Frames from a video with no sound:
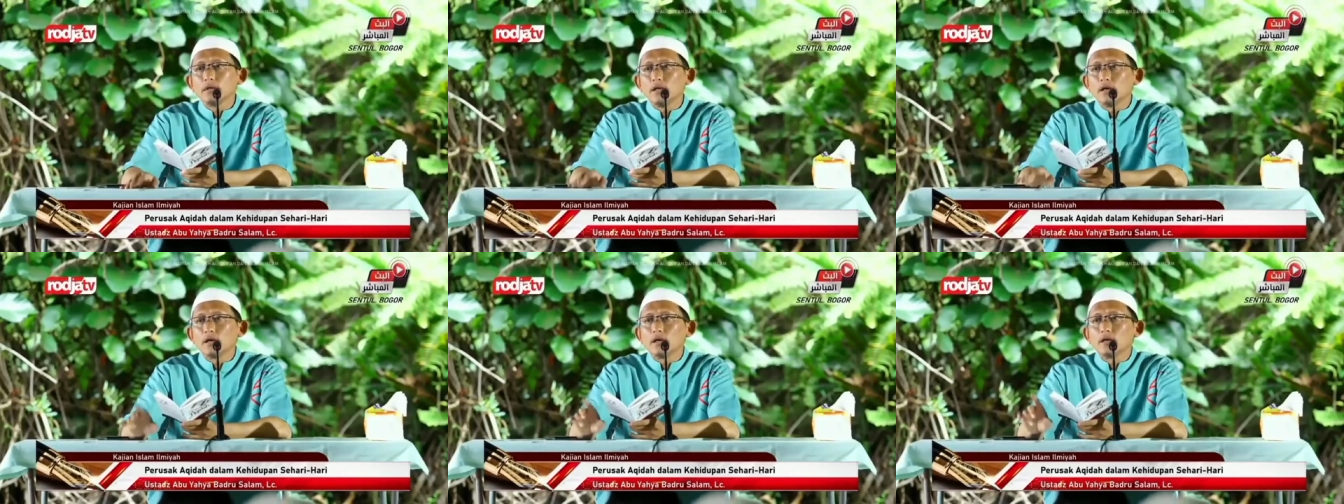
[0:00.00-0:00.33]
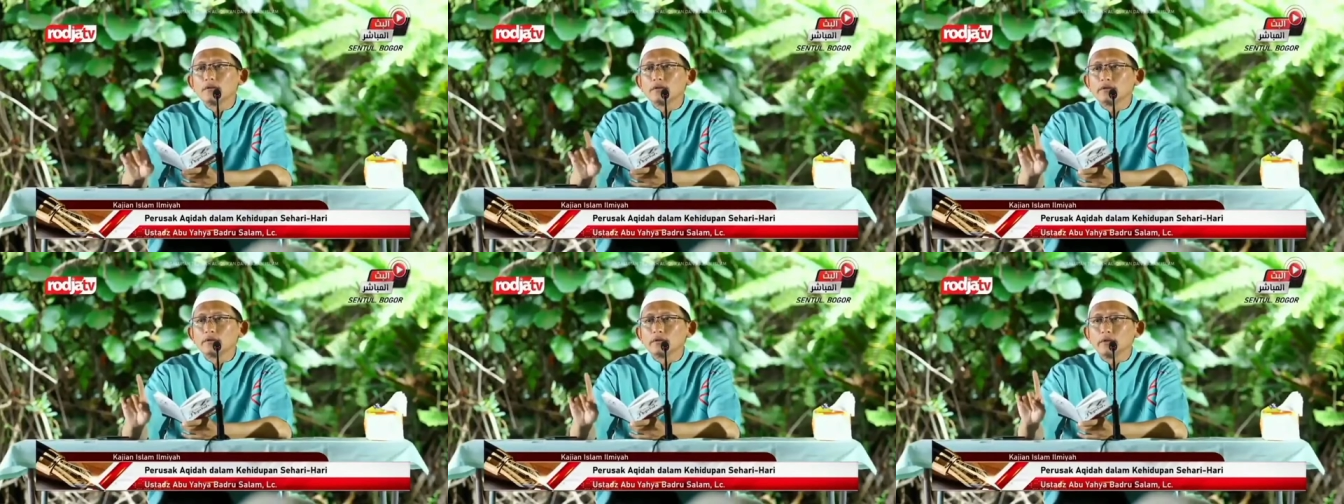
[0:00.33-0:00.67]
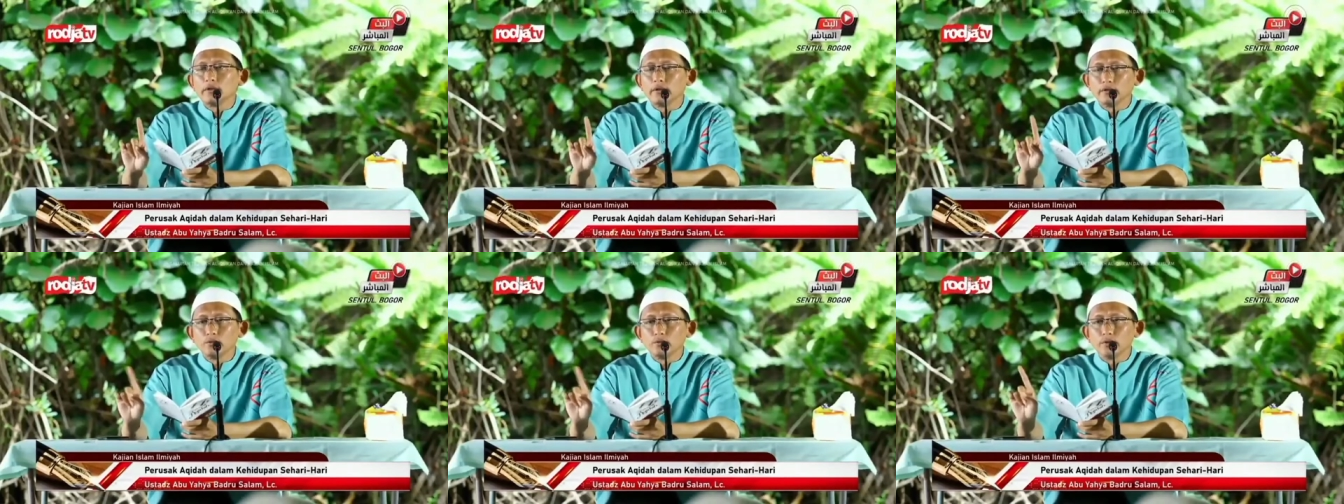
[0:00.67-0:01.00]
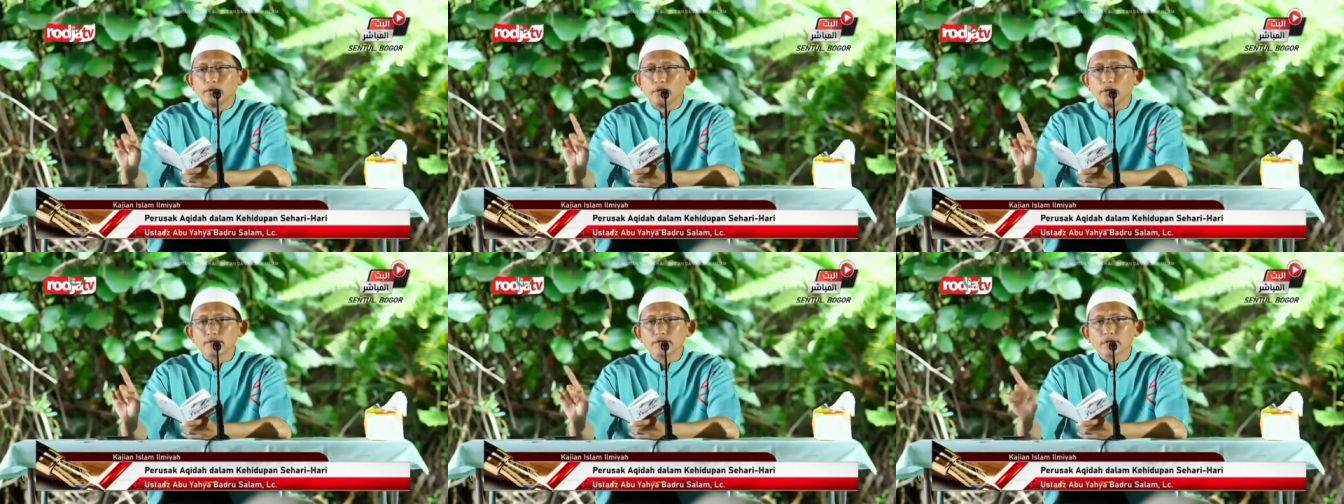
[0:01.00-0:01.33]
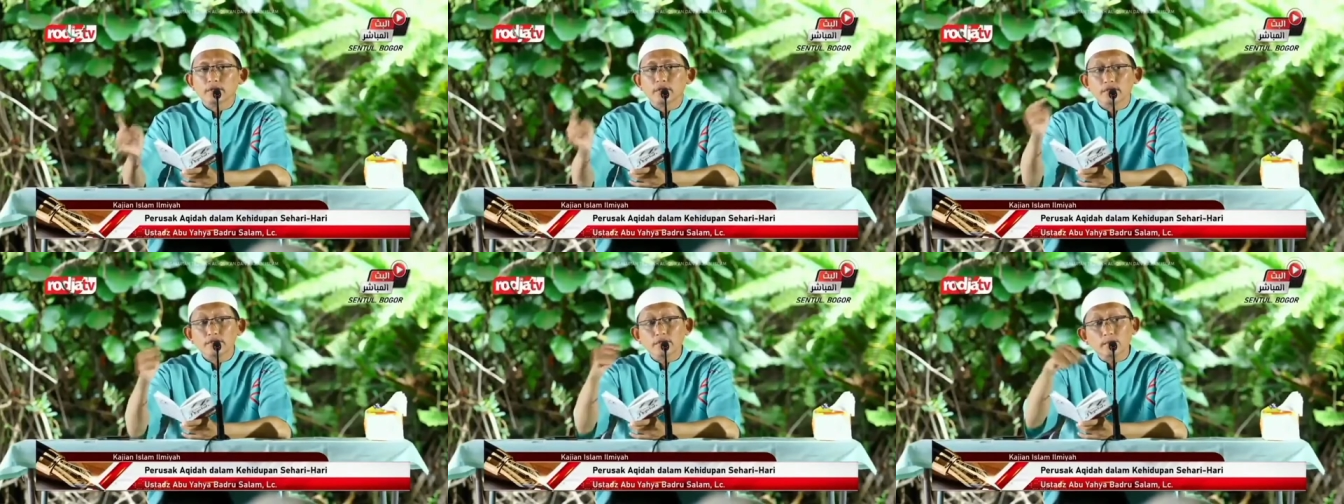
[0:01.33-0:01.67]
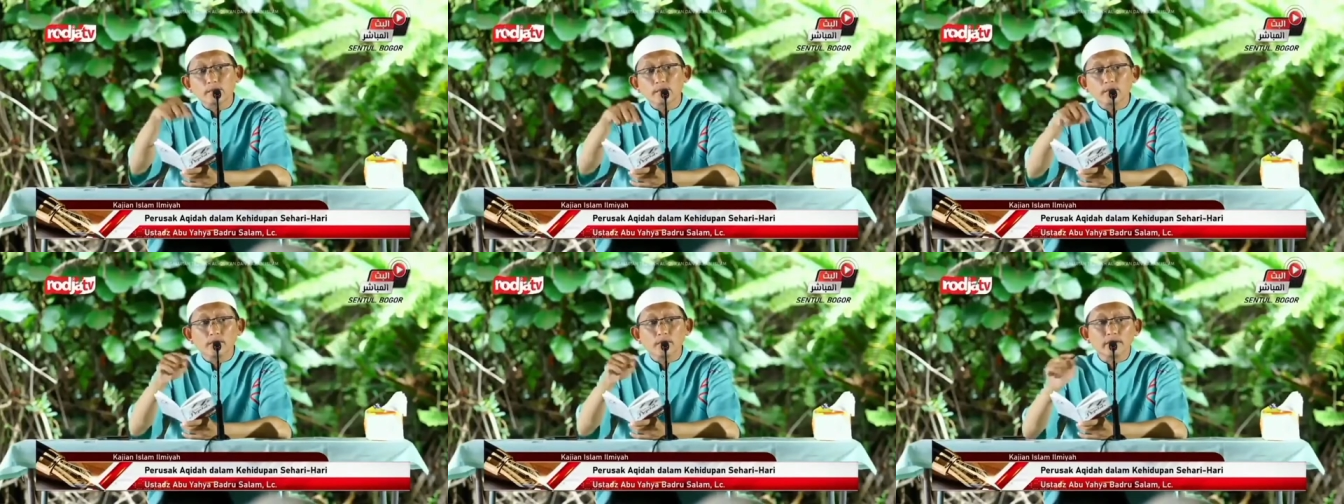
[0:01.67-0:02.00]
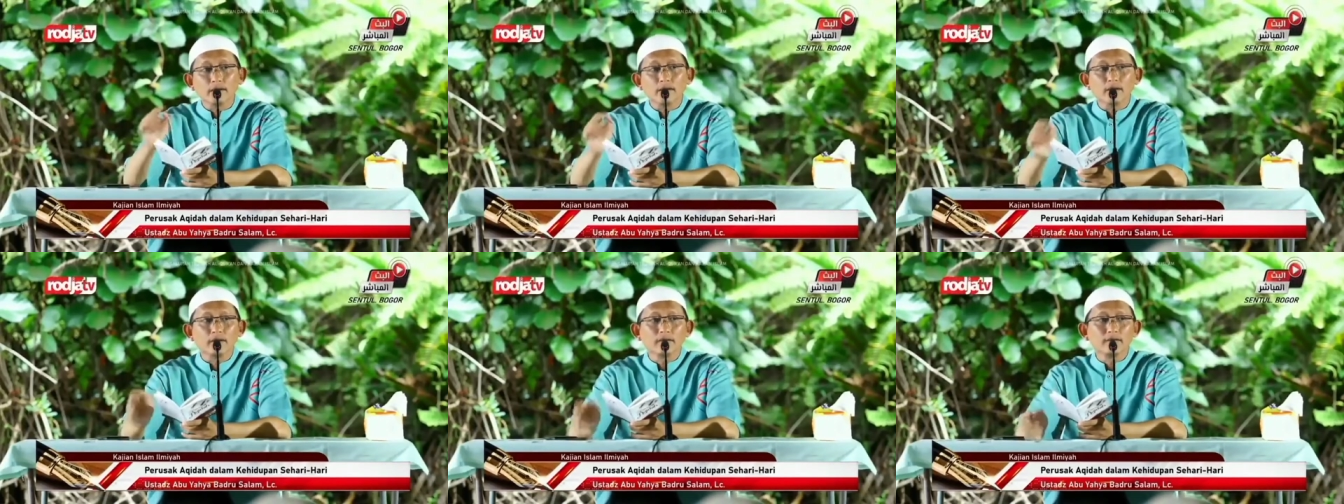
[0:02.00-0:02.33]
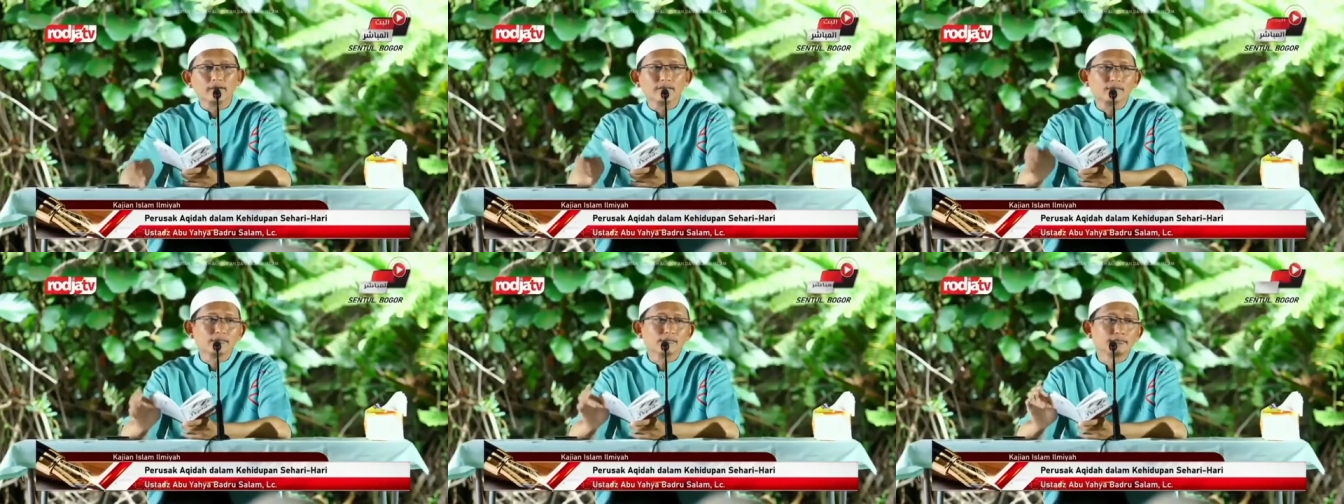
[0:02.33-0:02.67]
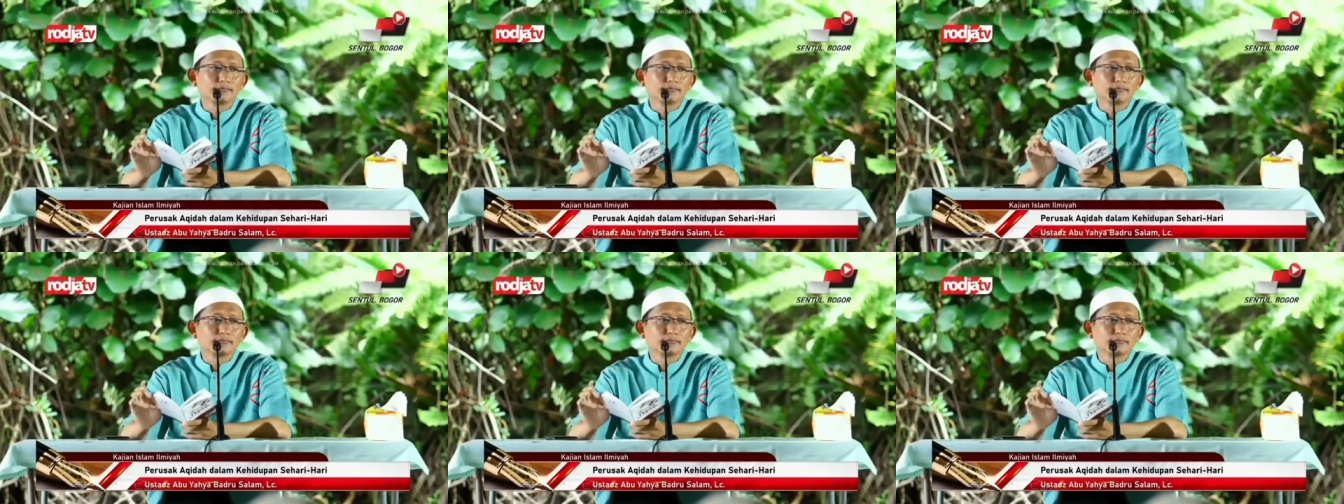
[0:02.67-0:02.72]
ia akan dilindungi dari setan sampai pagi hari.